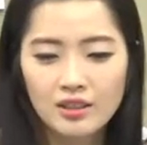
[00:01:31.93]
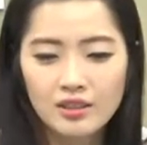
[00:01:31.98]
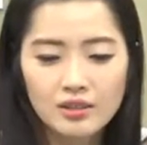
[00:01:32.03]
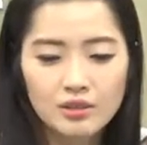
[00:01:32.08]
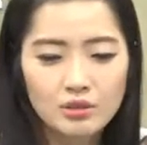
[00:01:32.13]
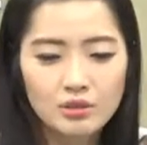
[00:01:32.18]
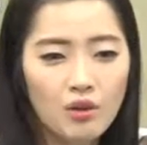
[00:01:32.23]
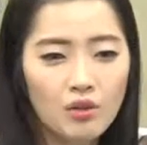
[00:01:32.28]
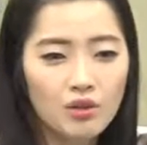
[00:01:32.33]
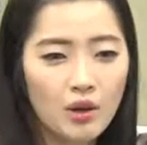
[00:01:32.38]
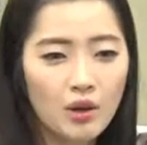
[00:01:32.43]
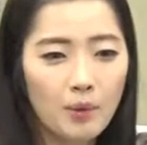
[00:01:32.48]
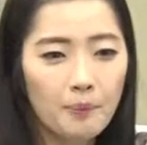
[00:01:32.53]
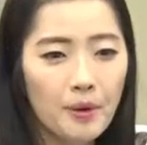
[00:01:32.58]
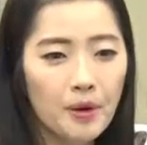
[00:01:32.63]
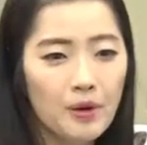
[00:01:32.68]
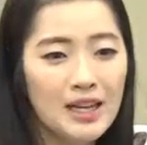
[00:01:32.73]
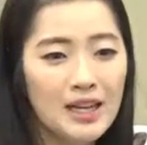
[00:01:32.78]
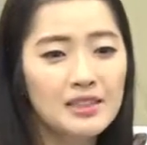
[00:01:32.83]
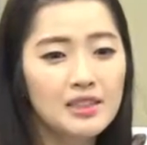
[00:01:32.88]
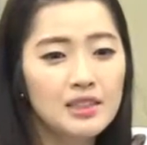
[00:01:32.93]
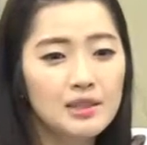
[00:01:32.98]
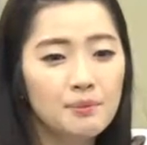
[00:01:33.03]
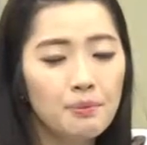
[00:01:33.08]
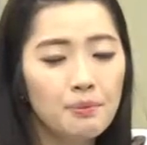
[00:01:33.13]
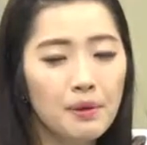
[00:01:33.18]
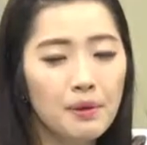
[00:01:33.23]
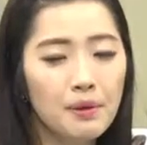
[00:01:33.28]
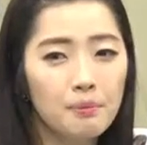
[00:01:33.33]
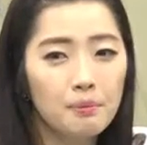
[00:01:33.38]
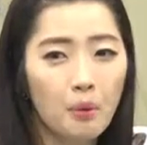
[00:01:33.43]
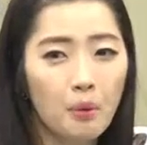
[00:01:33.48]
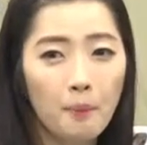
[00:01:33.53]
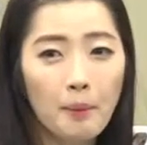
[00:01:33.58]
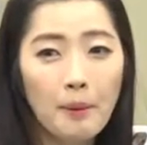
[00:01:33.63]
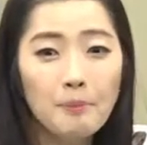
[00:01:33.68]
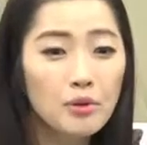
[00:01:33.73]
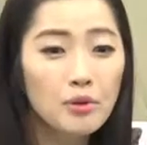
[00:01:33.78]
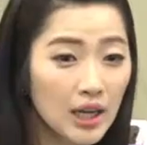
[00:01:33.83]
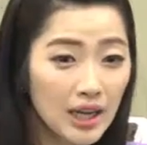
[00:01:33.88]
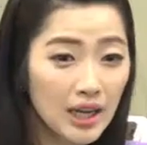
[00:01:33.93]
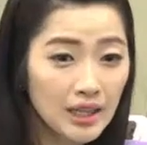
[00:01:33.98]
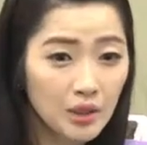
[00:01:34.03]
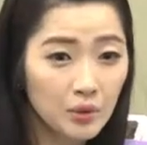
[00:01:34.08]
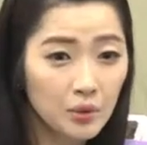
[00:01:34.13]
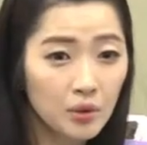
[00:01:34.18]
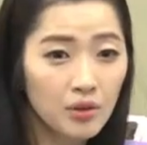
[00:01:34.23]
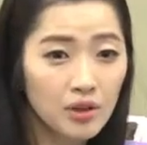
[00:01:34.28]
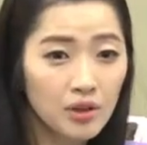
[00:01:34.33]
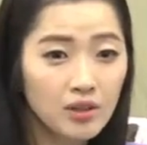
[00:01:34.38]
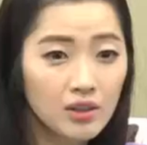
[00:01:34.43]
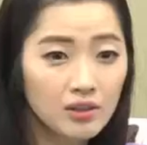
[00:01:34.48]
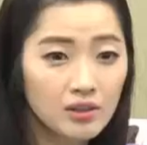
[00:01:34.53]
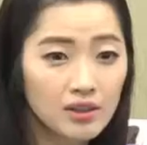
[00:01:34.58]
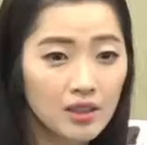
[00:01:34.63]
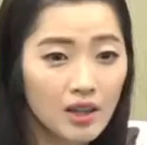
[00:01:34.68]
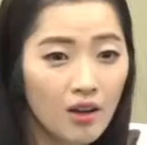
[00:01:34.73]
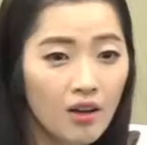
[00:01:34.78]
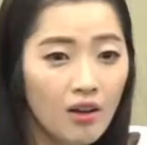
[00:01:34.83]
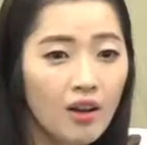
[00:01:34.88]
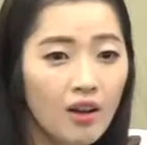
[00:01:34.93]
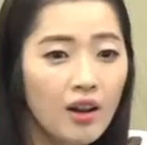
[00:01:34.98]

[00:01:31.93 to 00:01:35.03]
그리고 여기 옆에 관심 팬, 뭐 팬북 가기 이런 거 있거든요.